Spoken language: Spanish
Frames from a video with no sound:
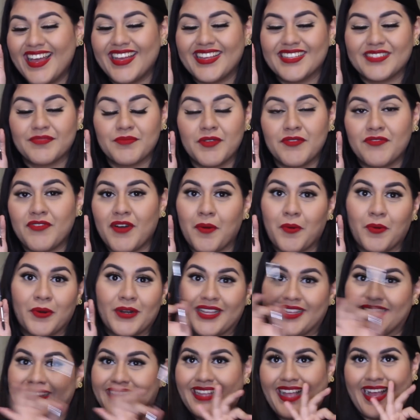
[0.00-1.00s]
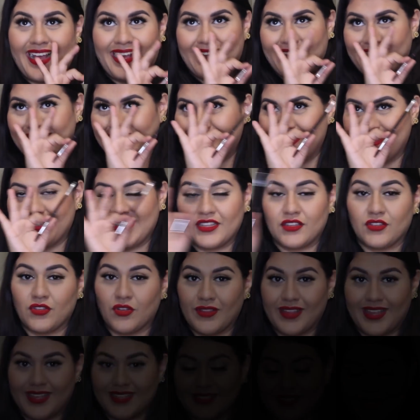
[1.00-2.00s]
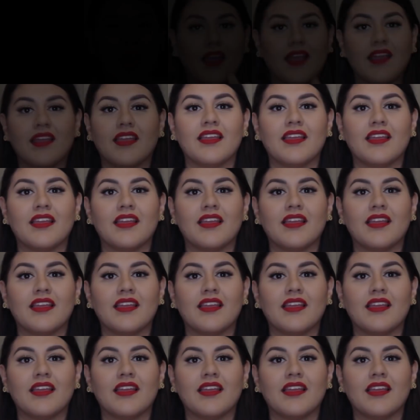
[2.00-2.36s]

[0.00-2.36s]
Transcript: Es mi favorita, así de todas.